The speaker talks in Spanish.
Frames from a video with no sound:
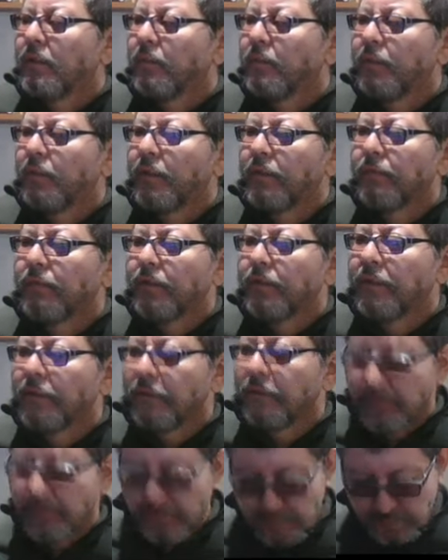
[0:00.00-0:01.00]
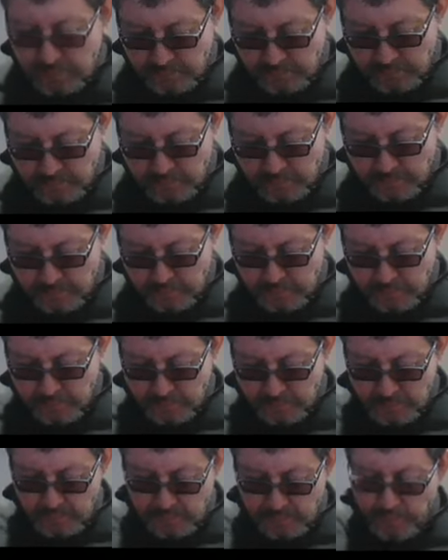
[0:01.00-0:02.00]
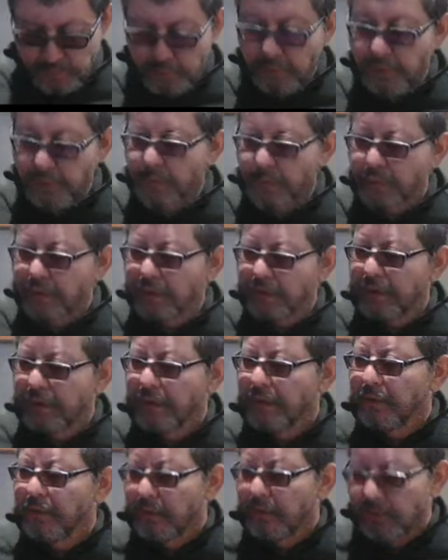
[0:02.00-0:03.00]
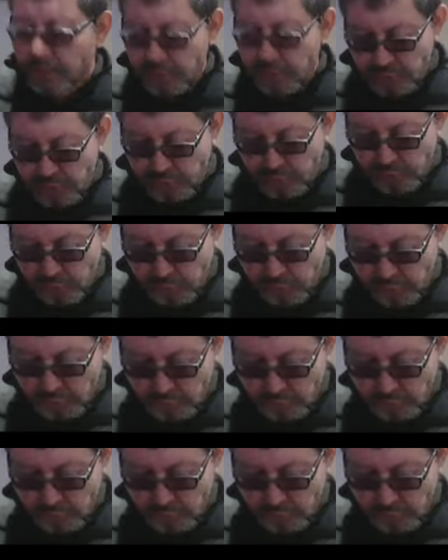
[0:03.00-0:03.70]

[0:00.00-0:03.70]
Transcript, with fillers: Perfecto. Podemos ir al 2.